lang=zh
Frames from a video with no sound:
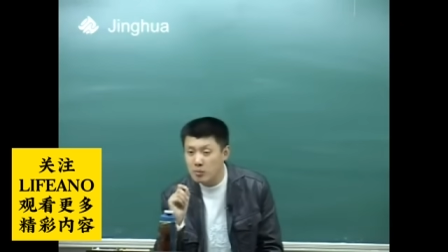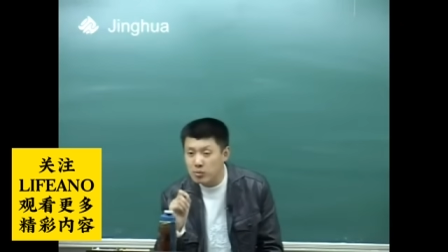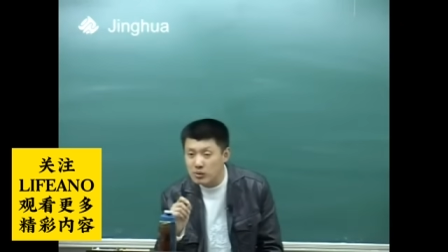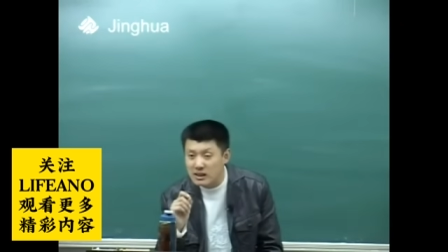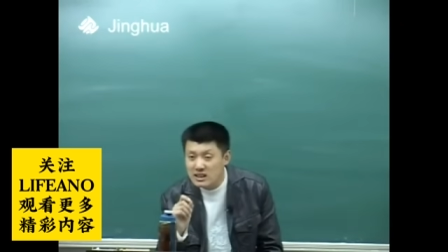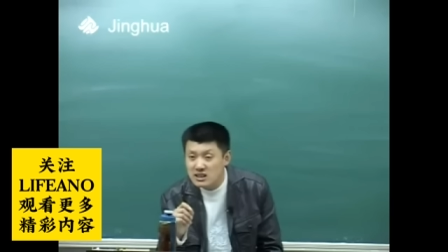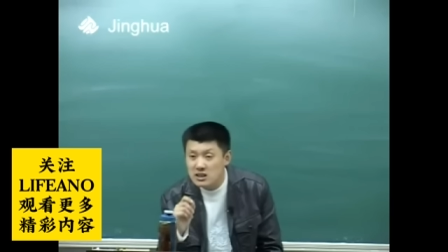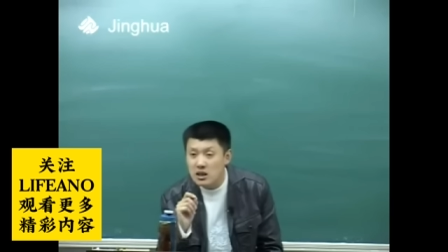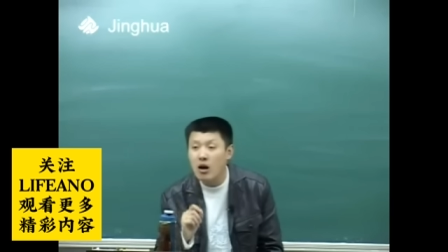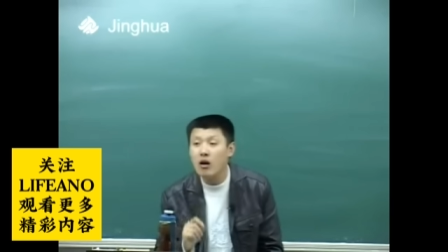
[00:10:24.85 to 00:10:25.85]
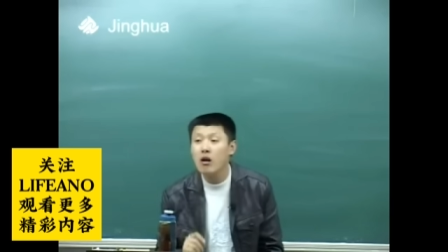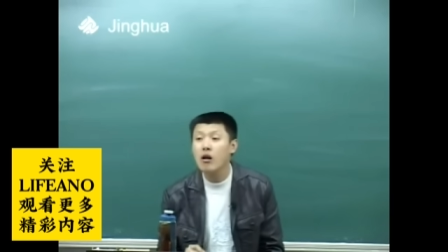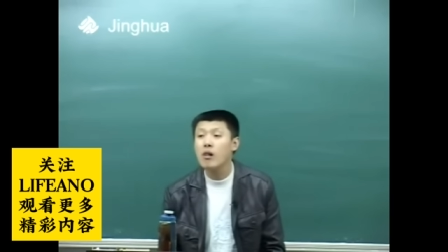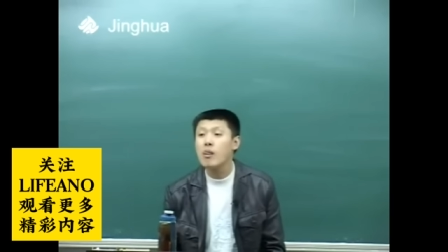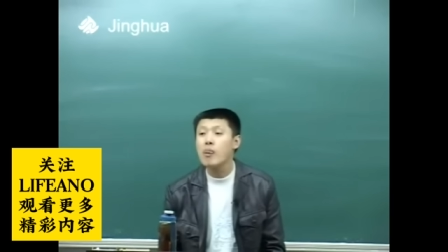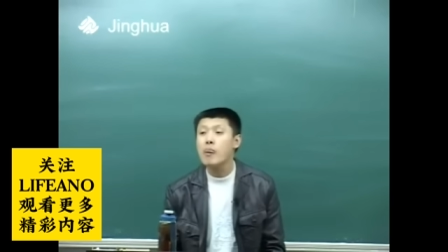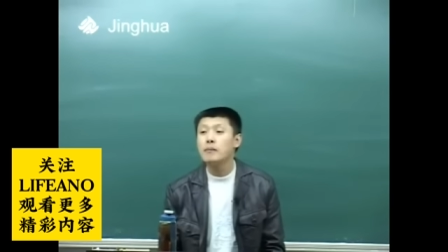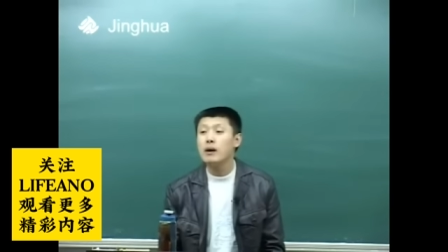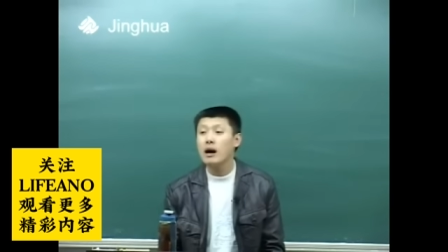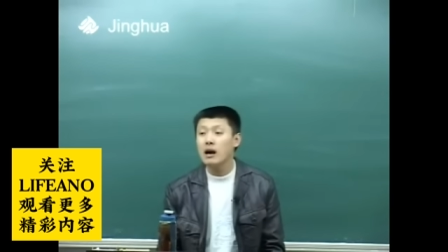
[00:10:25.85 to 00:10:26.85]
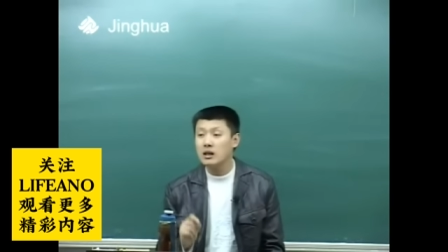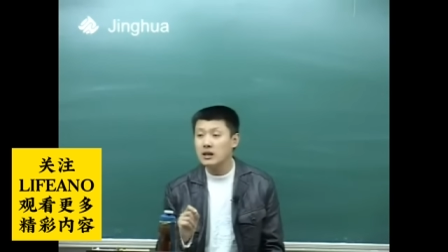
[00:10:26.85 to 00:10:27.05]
不离乡，是吧？